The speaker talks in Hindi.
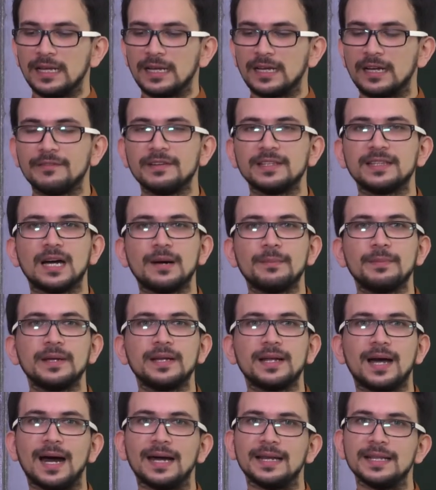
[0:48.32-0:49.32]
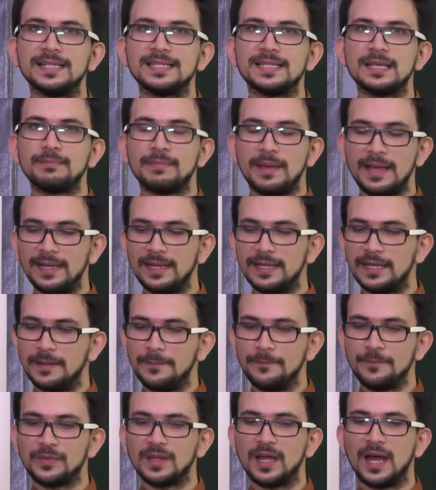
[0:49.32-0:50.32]
कविता पर आने से पहले
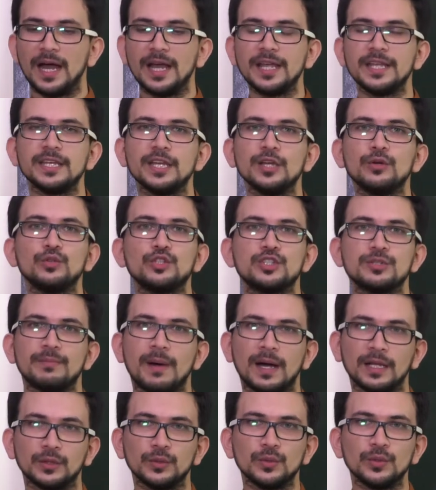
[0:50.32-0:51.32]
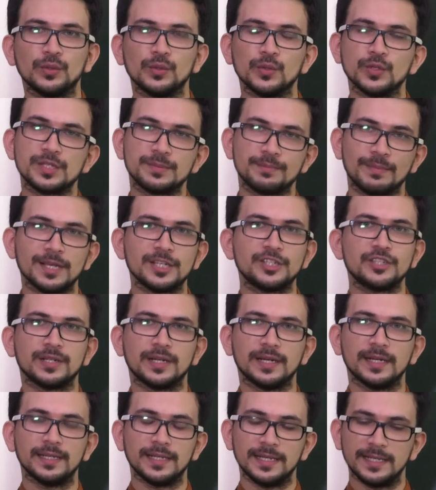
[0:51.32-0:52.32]
आइए कुछ बातों को स्पष्ट
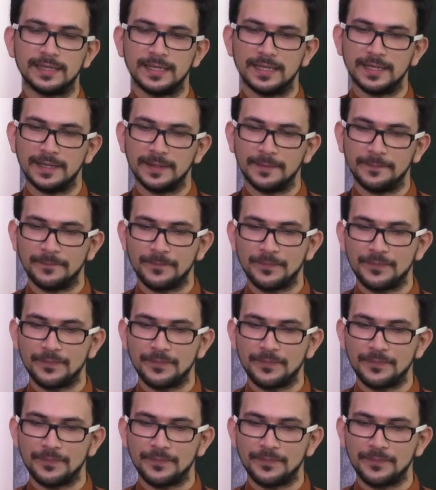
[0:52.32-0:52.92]
कर लेते हैं